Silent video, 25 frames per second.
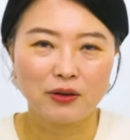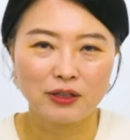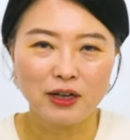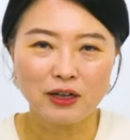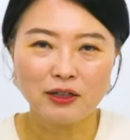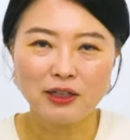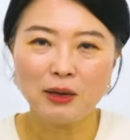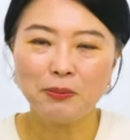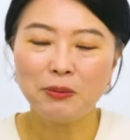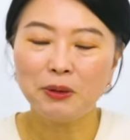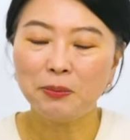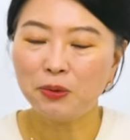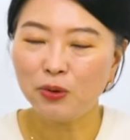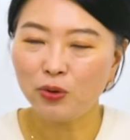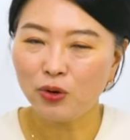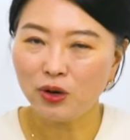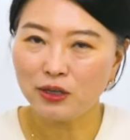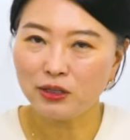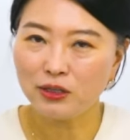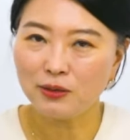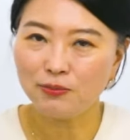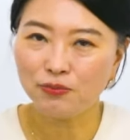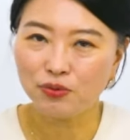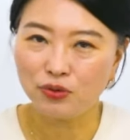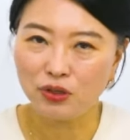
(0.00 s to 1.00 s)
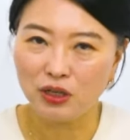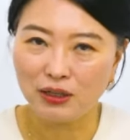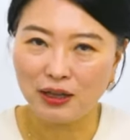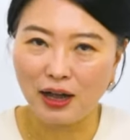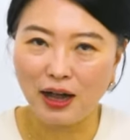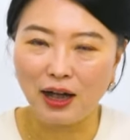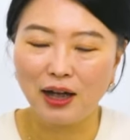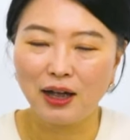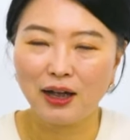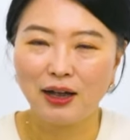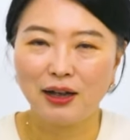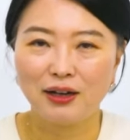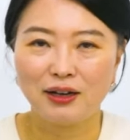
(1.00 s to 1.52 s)
상담이 필요하신
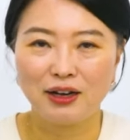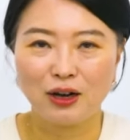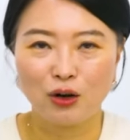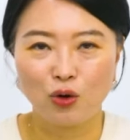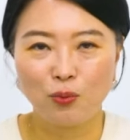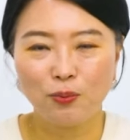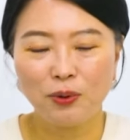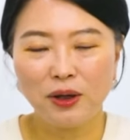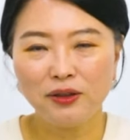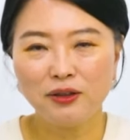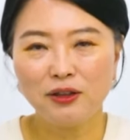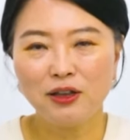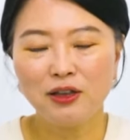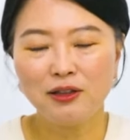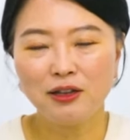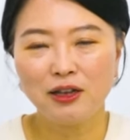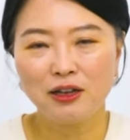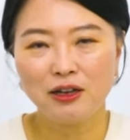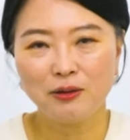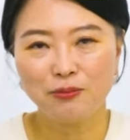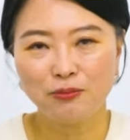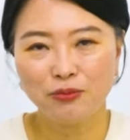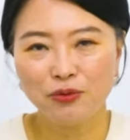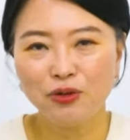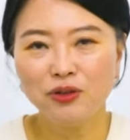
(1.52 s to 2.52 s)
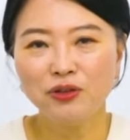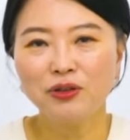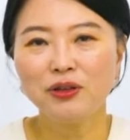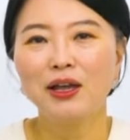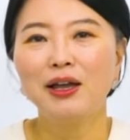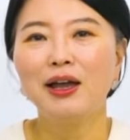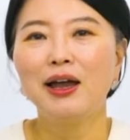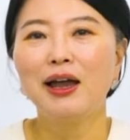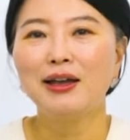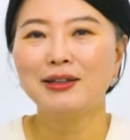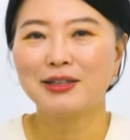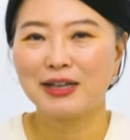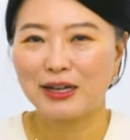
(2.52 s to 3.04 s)
분이다 라고 판단되는 분
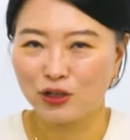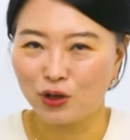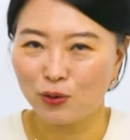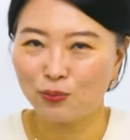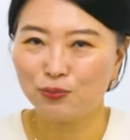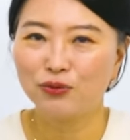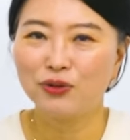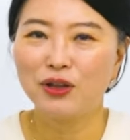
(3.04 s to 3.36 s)
다섯